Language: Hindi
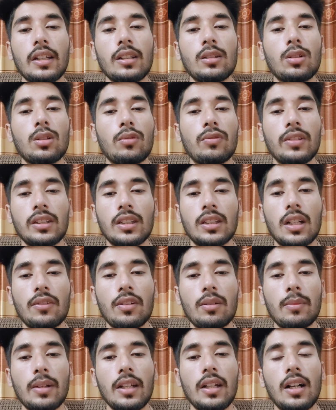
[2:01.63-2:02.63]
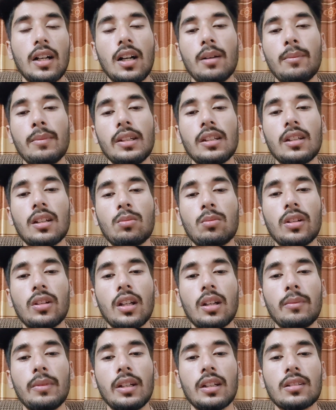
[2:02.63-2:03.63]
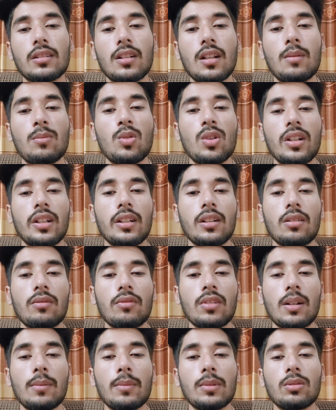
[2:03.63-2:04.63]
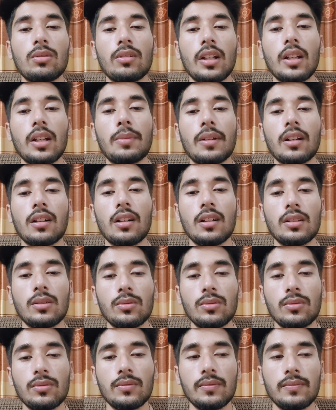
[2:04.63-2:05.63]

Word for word: की तोफ़ी ताफरमाए फरमाए आमीन रबालमीन असल वरहमल वर्का